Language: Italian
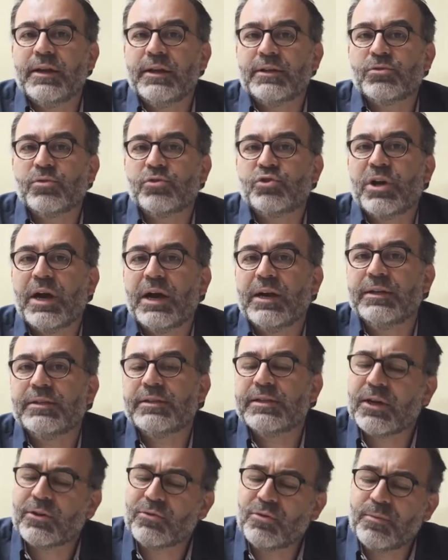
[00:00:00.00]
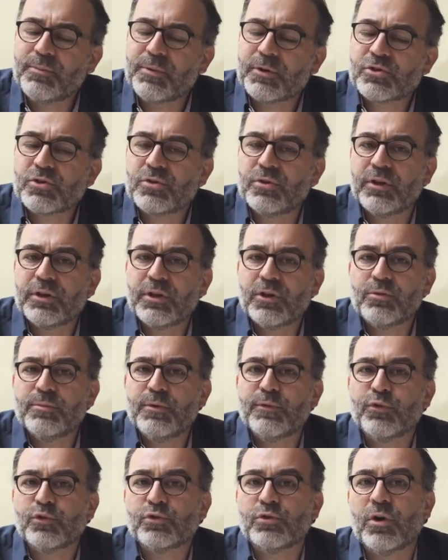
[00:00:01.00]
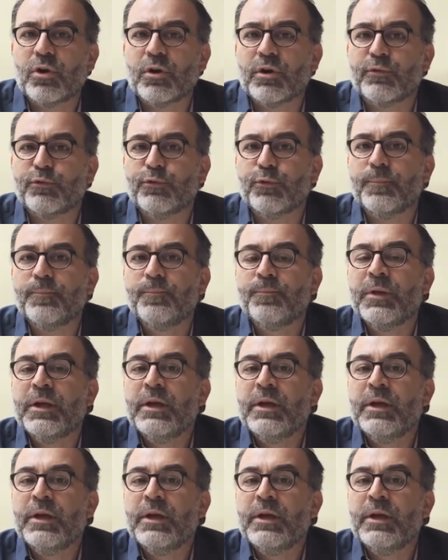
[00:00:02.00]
e sociali sia come persona che come fotografo